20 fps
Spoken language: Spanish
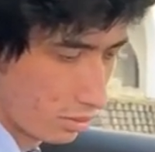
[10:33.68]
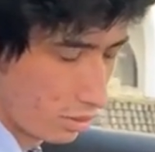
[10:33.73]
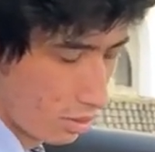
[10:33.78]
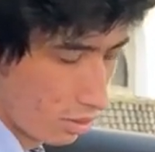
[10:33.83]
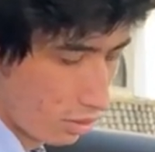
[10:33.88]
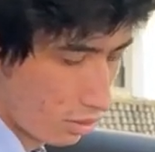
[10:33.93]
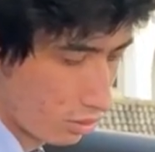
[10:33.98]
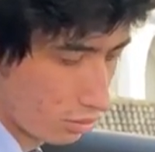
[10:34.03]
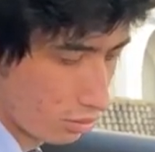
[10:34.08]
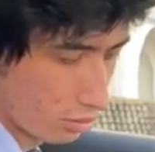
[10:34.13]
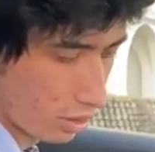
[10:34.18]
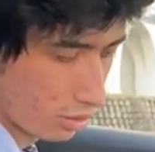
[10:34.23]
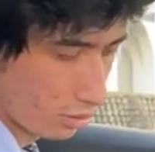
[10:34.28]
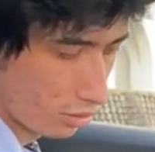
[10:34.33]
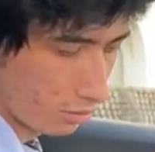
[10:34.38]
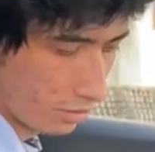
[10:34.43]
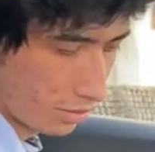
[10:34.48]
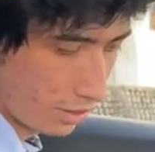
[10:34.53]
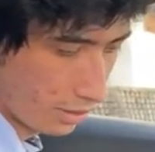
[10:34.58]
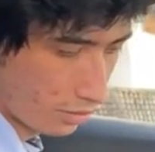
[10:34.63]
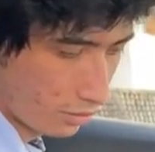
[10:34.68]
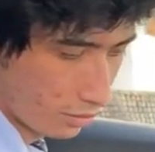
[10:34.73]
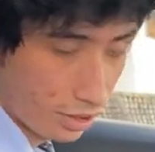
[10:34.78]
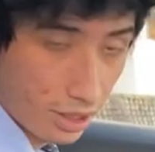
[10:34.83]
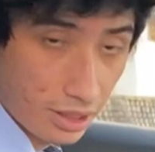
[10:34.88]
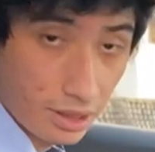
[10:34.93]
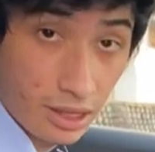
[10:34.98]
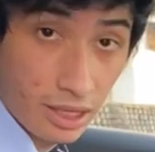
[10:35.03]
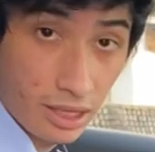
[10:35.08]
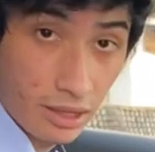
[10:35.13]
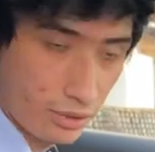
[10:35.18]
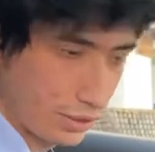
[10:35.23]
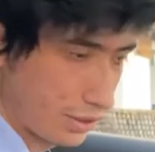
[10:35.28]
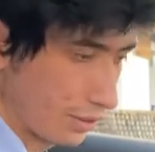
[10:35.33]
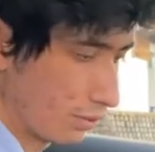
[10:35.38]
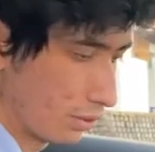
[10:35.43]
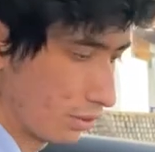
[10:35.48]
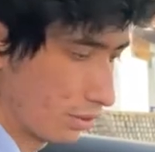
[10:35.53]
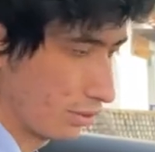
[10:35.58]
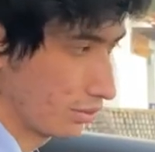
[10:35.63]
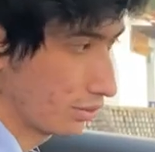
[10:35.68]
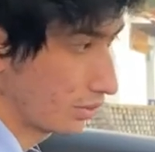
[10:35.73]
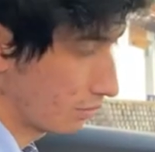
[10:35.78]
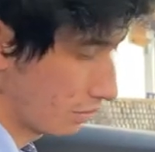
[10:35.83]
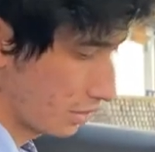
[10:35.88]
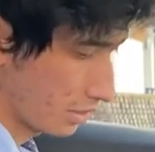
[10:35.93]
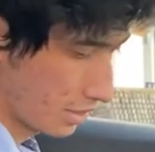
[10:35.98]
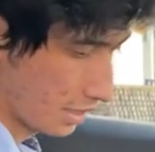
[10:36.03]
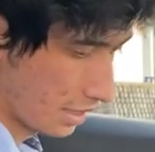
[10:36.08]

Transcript: con una toma de corriente de 12 voltios igual que